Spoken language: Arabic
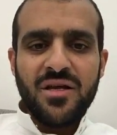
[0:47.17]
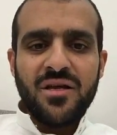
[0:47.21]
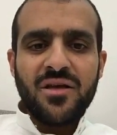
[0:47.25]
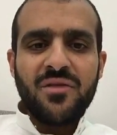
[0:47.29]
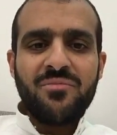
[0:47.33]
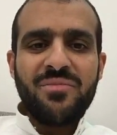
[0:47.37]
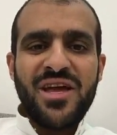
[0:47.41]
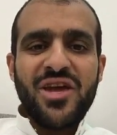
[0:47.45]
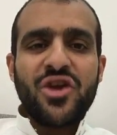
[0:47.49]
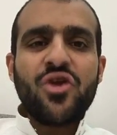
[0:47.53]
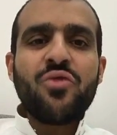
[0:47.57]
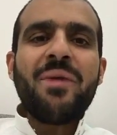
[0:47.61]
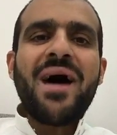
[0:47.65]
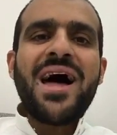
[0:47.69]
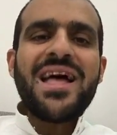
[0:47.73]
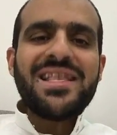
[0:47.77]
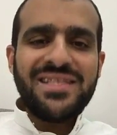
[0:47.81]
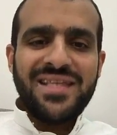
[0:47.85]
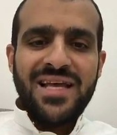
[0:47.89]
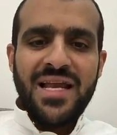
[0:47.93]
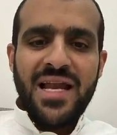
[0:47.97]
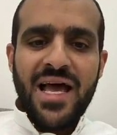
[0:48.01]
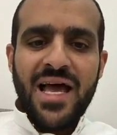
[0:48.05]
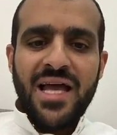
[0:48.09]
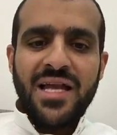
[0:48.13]
بينهم
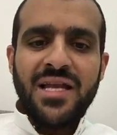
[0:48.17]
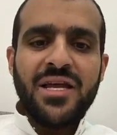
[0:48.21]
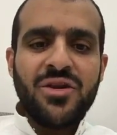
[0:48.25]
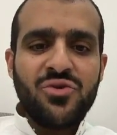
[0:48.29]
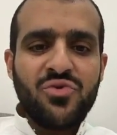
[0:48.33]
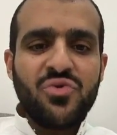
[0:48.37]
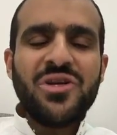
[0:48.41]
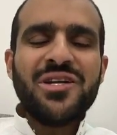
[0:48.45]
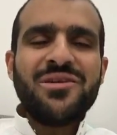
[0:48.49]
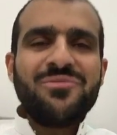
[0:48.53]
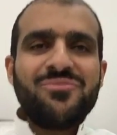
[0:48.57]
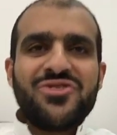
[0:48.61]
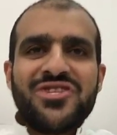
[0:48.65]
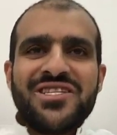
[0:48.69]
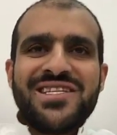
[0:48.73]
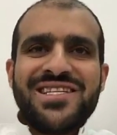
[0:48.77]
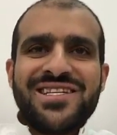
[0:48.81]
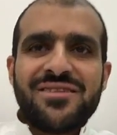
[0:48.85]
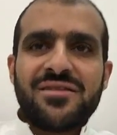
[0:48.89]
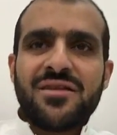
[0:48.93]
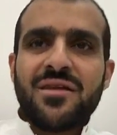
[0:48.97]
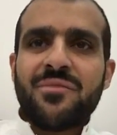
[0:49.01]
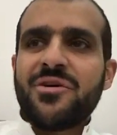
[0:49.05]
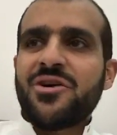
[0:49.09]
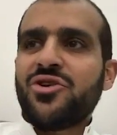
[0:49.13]
حتى الآن لأنه علم جديد
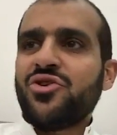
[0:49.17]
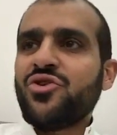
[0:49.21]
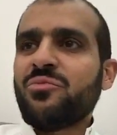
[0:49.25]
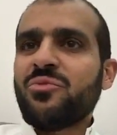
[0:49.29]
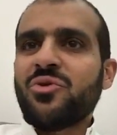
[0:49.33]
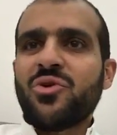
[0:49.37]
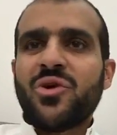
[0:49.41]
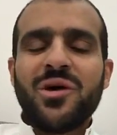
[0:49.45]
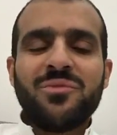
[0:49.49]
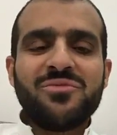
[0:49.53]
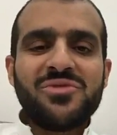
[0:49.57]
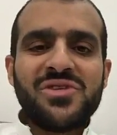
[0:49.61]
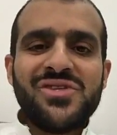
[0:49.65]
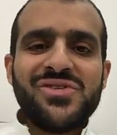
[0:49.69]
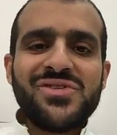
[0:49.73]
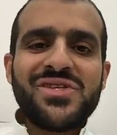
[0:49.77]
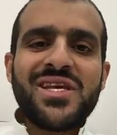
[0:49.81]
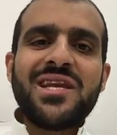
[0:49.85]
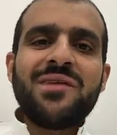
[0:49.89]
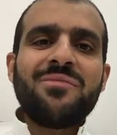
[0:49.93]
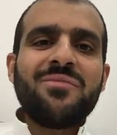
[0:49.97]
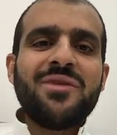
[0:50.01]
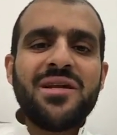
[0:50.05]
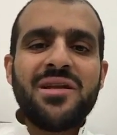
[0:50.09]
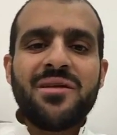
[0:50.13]
طبعا عمره خمسين
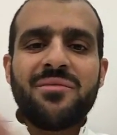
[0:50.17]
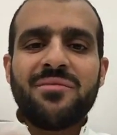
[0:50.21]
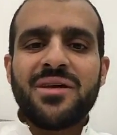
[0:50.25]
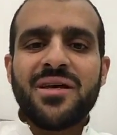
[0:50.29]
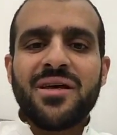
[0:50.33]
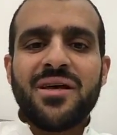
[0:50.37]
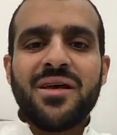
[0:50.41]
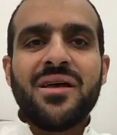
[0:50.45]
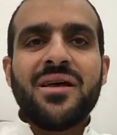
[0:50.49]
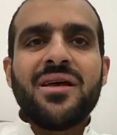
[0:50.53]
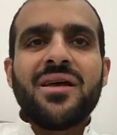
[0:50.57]
سنة بينما